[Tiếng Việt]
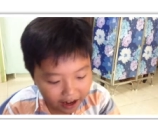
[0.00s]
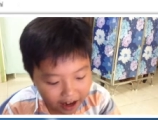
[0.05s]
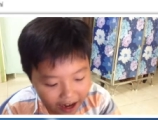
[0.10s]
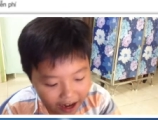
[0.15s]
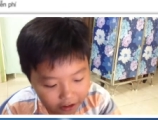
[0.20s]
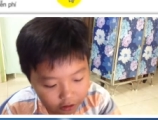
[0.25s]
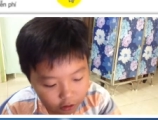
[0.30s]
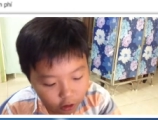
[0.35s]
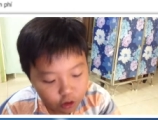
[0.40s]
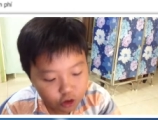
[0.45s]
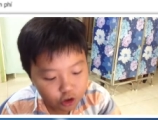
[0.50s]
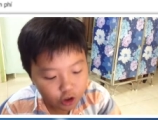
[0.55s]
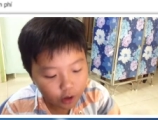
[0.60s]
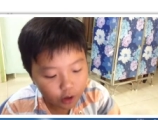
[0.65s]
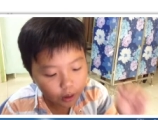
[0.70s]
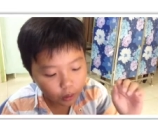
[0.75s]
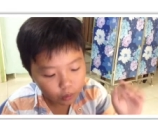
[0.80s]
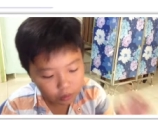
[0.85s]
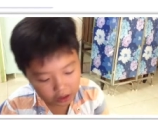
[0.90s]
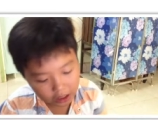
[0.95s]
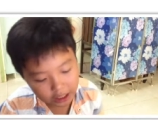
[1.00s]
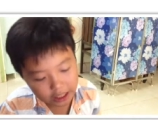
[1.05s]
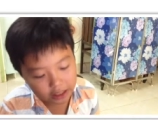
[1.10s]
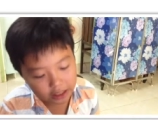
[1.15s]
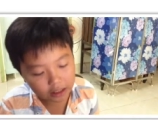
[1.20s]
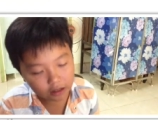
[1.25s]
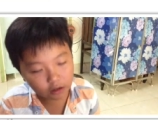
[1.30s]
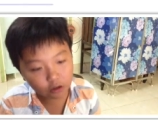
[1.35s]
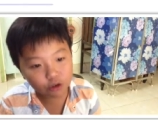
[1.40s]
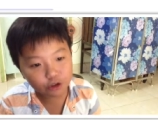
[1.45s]
ra được con số đầu tiên
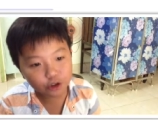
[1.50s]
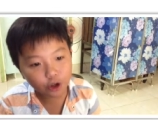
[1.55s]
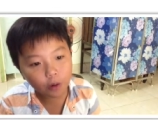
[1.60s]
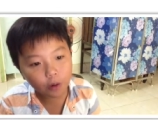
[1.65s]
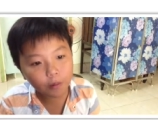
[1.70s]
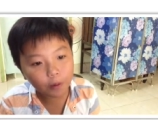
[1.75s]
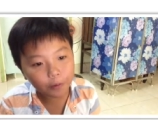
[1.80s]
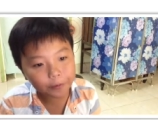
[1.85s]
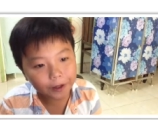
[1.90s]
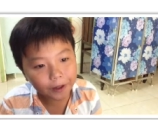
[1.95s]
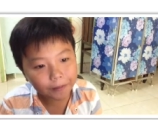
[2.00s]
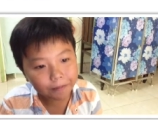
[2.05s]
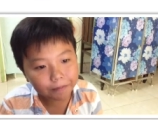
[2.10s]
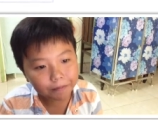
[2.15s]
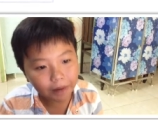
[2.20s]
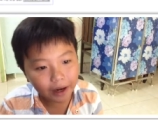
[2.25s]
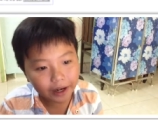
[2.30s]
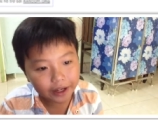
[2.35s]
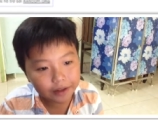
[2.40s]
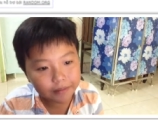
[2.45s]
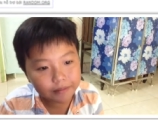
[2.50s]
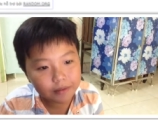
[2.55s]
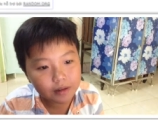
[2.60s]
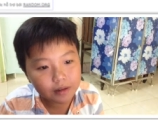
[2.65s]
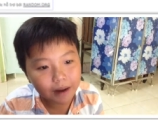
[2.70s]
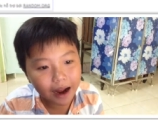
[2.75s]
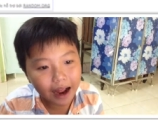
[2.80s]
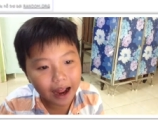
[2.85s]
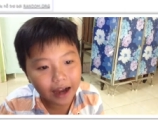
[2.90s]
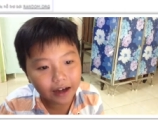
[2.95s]
là con số
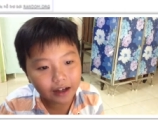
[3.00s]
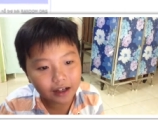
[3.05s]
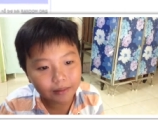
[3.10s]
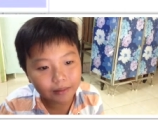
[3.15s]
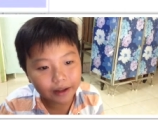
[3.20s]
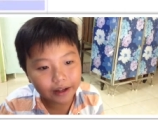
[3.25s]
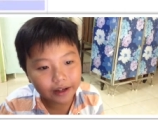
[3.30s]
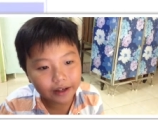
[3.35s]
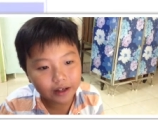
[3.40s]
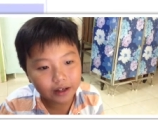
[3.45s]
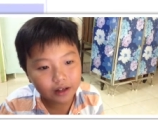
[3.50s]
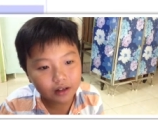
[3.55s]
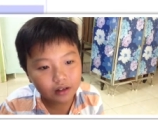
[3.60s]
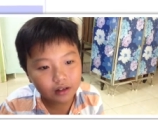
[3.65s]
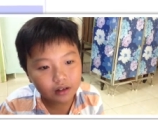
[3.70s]
173 đó các bạn ạ à.